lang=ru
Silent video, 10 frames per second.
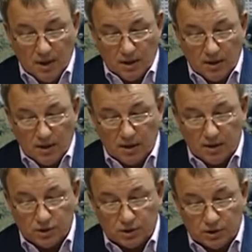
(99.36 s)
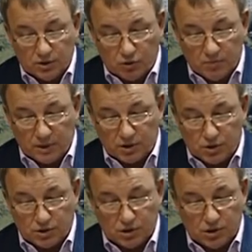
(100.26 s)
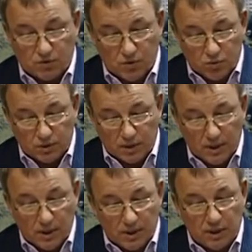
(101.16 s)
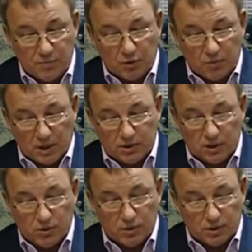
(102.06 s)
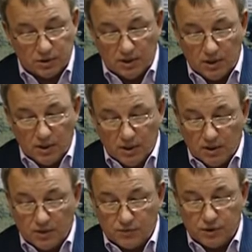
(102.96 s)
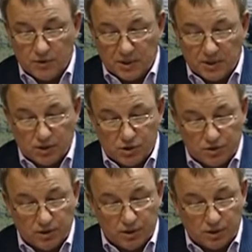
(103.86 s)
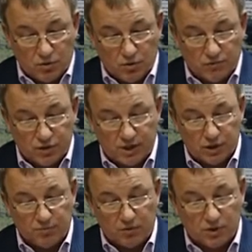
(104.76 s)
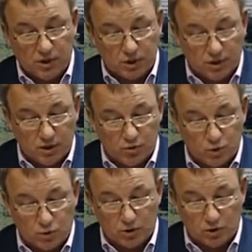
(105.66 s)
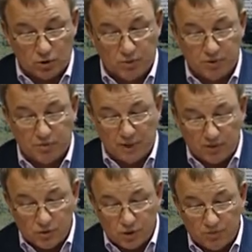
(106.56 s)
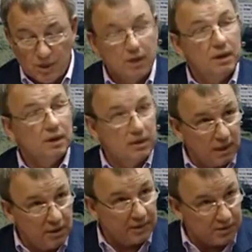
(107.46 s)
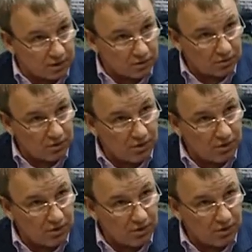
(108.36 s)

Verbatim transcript: 14 э, марта 2014 года на Первом канале УРТ э, в телепередаче «Человек и закон» в части провозглашения Душко Анатолием Степановичем и далее по тексту.